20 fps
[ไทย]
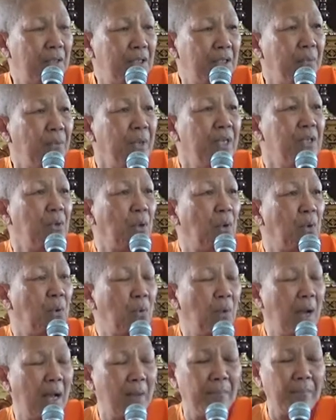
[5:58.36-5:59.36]
ชีวิตของ
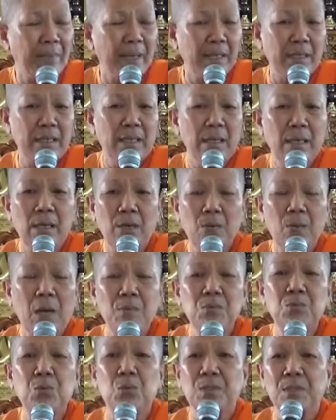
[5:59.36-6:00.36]
ความเป็นค
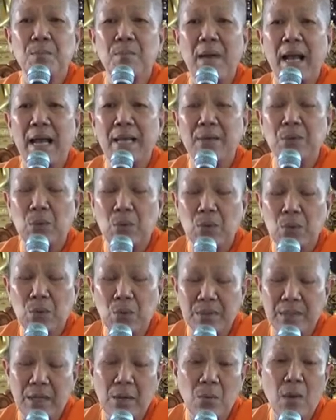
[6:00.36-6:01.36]
วามสุขสบายของ
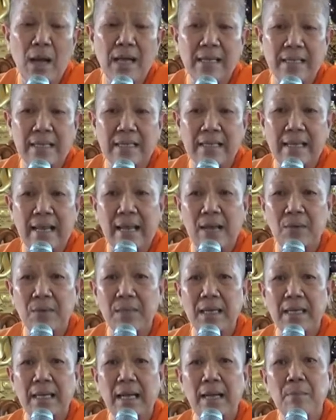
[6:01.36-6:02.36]
คนในวังอีกแล้ว
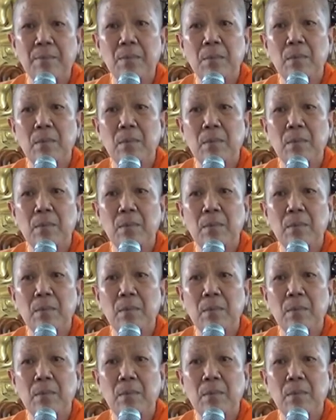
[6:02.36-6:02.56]
นะคะ